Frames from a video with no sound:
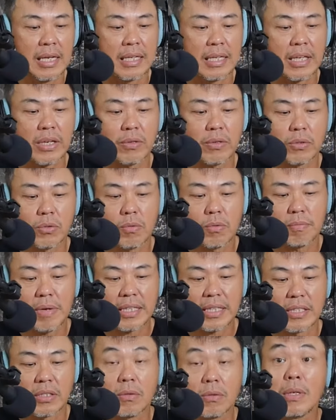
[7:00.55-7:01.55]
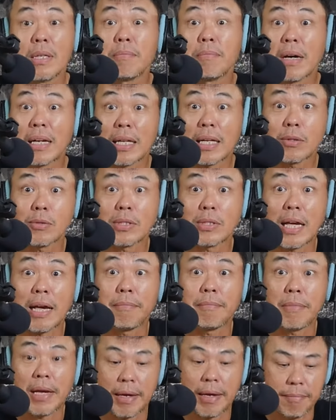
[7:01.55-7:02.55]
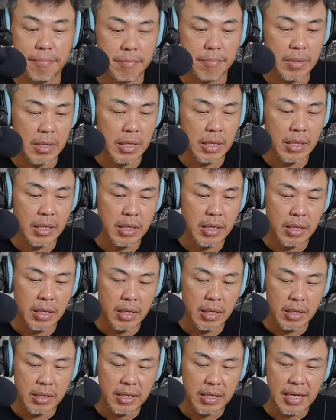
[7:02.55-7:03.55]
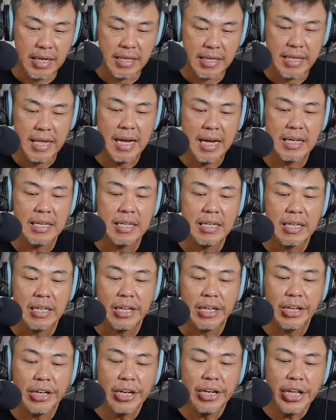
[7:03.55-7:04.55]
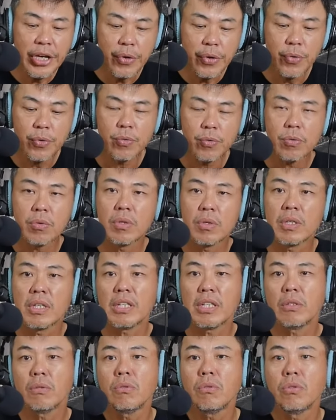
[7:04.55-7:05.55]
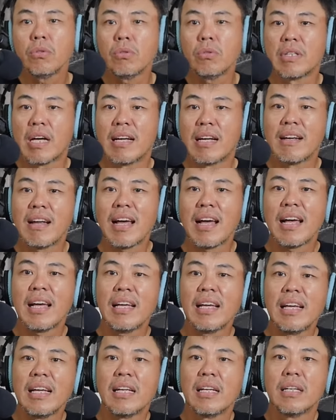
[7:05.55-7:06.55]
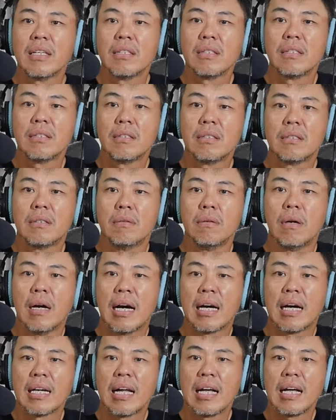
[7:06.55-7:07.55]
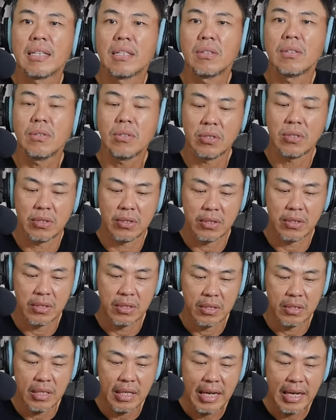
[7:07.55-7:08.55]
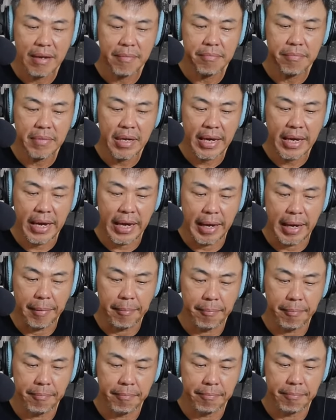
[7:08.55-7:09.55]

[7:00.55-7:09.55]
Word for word: keo 2 max itu 500 mm. Nah, yang new itu sudah naik 200 mm.